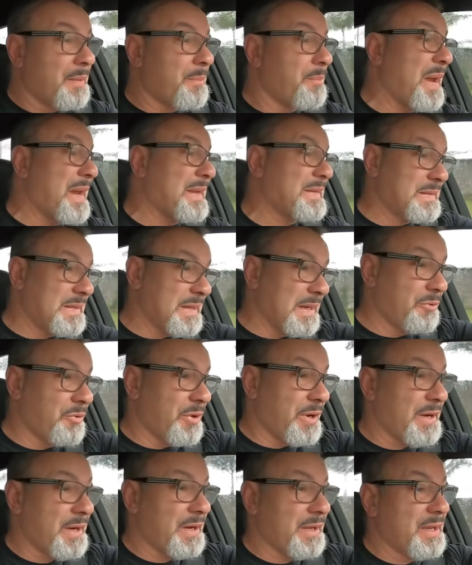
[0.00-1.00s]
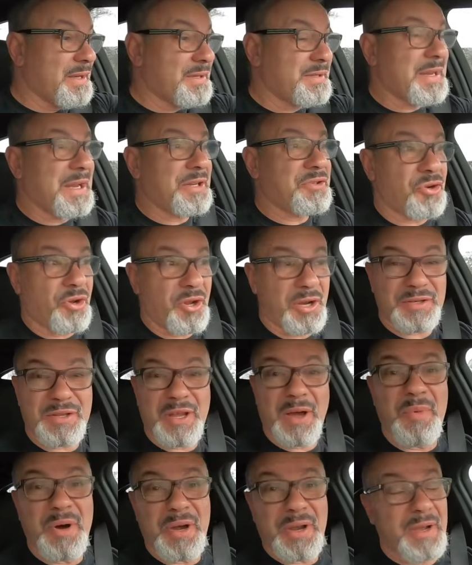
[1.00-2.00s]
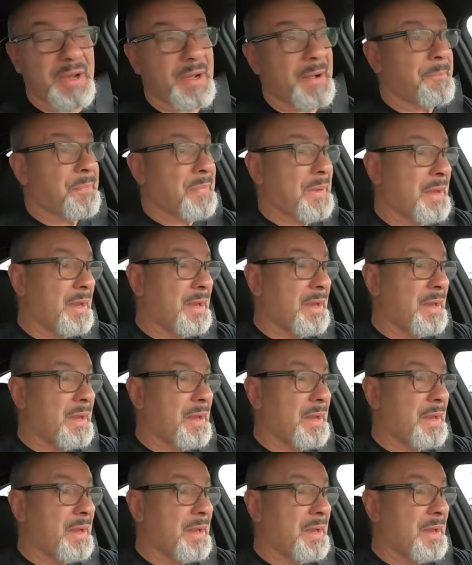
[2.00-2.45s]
bem cedo ainda, 7 horas da manhã,